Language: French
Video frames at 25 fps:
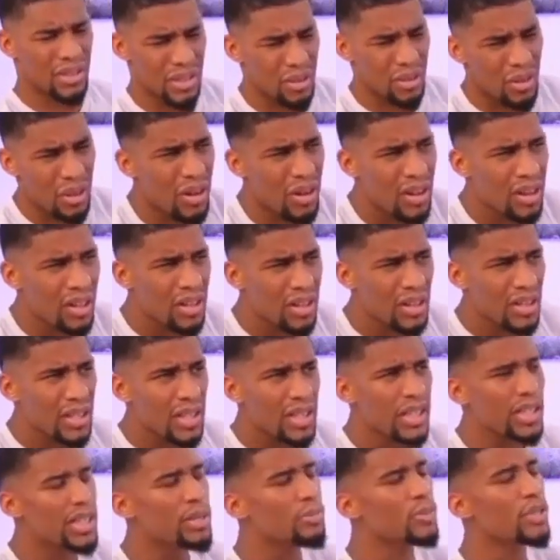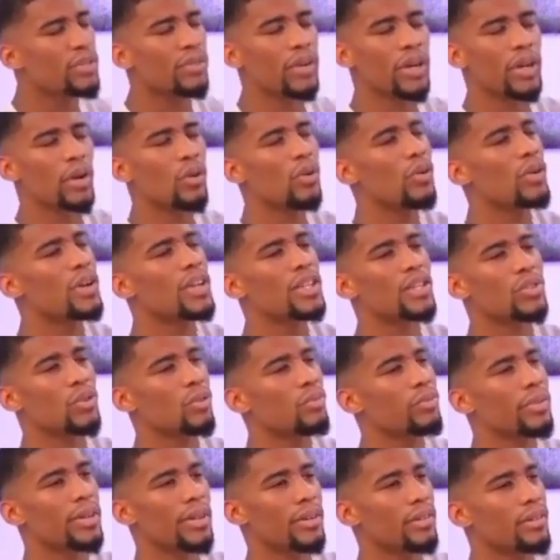Je dis, quoi, quoi Il me dit, frérot, laisse
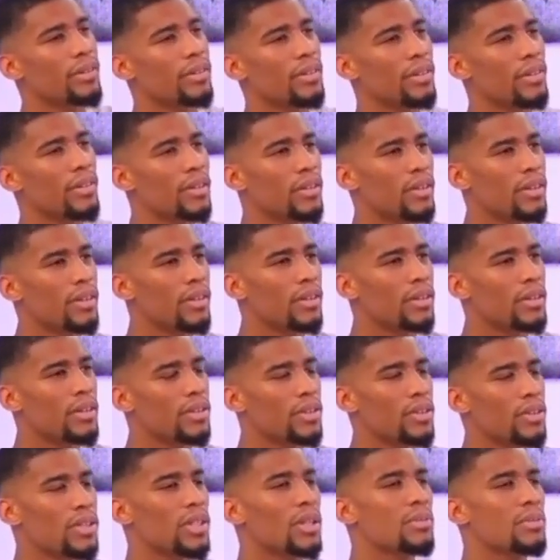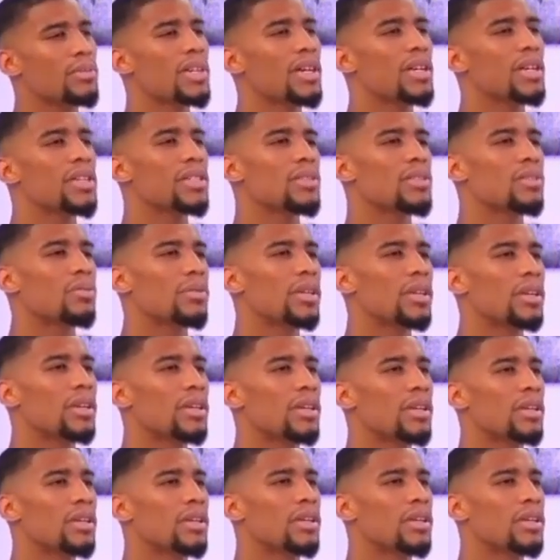tomber. Je dis, comme ça, laisse tomber.